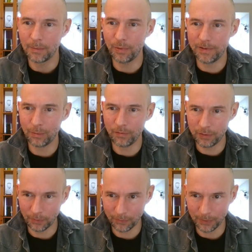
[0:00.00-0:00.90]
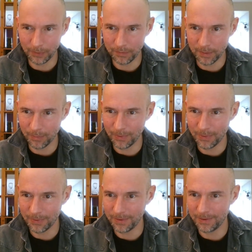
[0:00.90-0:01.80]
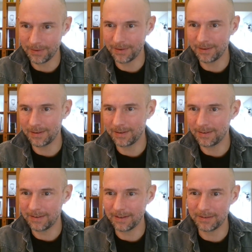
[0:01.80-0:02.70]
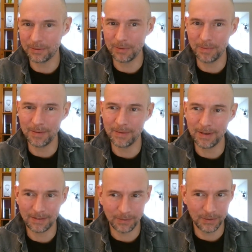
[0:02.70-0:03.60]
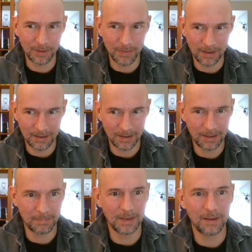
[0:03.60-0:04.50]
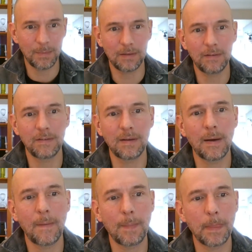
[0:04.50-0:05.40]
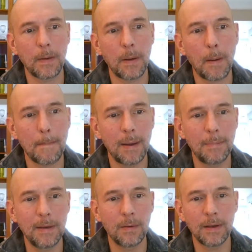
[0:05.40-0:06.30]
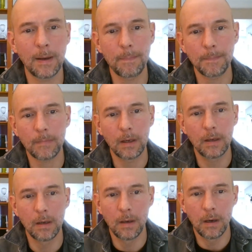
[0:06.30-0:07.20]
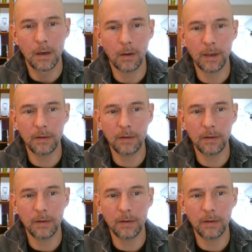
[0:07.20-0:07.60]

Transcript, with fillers: peut faire confiance aux fameux euh, astronomes, et, mathématiciens euh, babyloniens. On a